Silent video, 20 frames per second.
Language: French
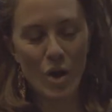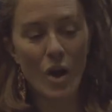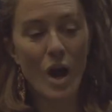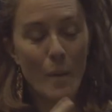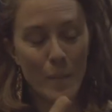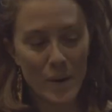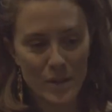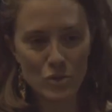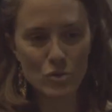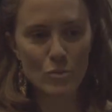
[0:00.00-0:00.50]

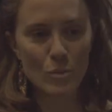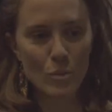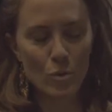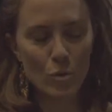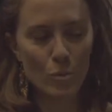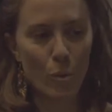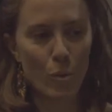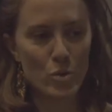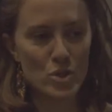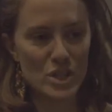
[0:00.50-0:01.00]
à partir du moment
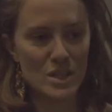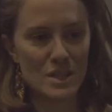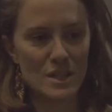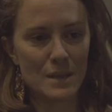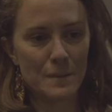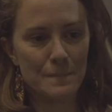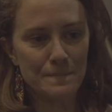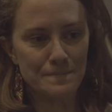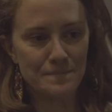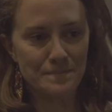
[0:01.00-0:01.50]
où le projet
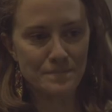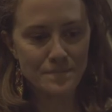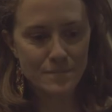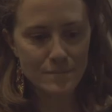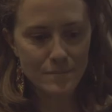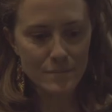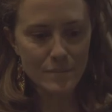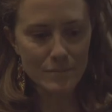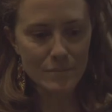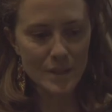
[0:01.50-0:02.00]
s'est
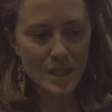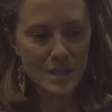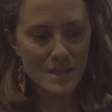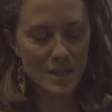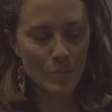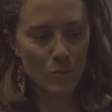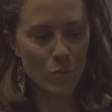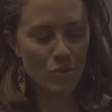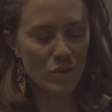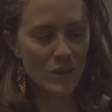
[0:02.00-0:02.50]

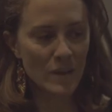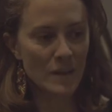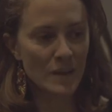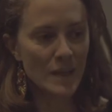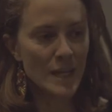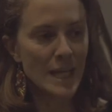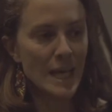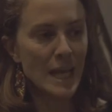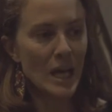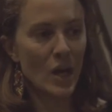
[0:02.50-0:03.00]
s'est monté,
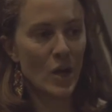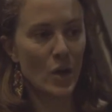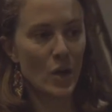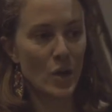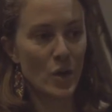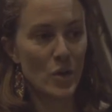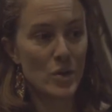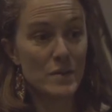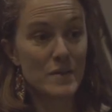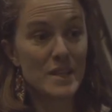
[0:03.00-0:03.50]

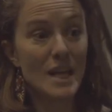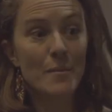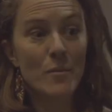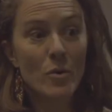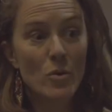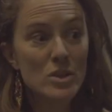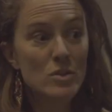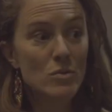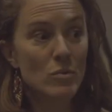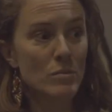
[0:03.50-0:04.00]
euh,
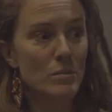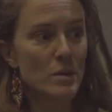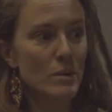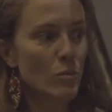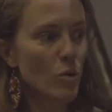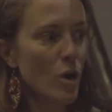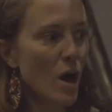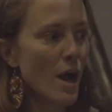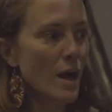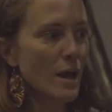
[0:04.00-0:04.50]
évidemment, ils ont une
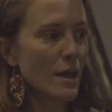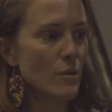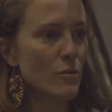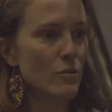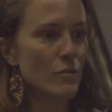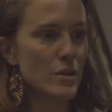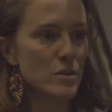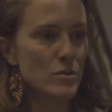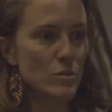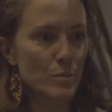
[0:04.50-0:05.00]
mémoire et
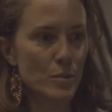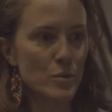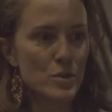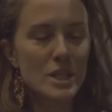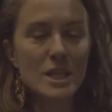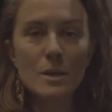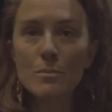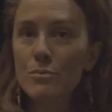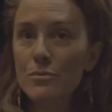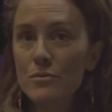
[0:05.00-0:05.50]
une façon de
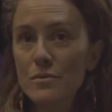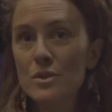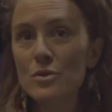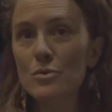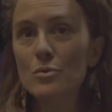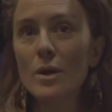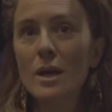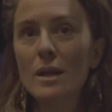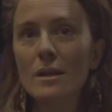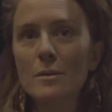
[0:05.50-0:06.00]
penser qui est plus
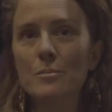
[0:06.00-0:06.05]
visuelle.